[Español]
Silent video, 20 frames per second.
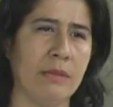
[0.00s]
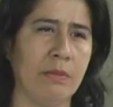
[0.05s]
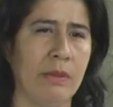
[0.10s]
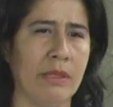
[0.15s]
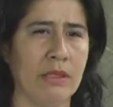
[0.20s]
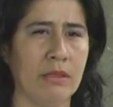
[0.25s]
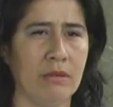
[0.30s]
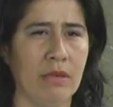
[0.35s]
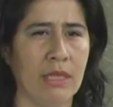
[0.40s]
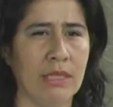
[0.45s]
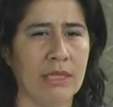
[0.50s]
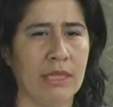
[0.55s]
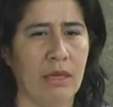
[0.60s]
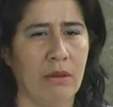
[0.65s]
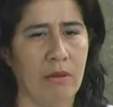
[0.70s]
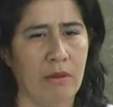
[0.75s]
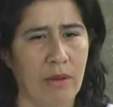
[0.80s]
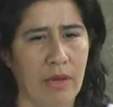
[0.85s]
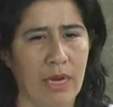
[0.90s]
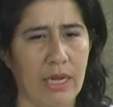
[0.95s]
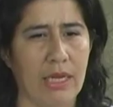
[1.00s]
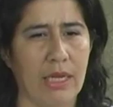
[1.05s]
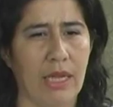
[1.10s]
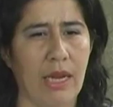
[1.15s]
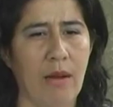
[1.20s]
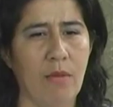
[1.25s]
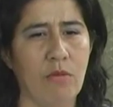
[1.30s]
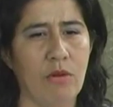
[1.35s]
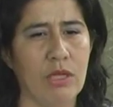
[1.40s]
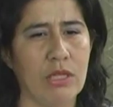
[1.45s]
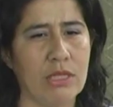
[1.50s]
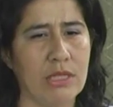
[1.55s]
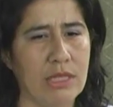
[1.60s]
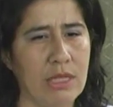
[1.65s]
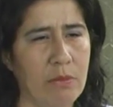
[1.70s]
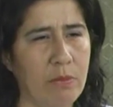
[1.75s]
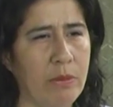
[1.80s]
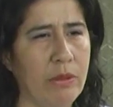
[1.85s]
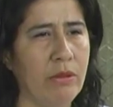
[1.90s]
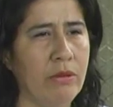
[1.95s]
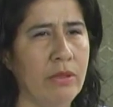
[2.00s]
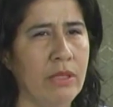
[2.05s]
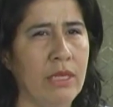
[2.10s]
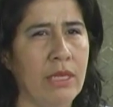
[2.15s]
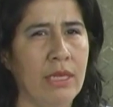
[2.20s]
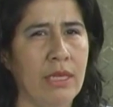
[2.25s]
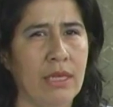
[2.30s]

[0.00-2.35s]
las personas que vivan aquí en el municipio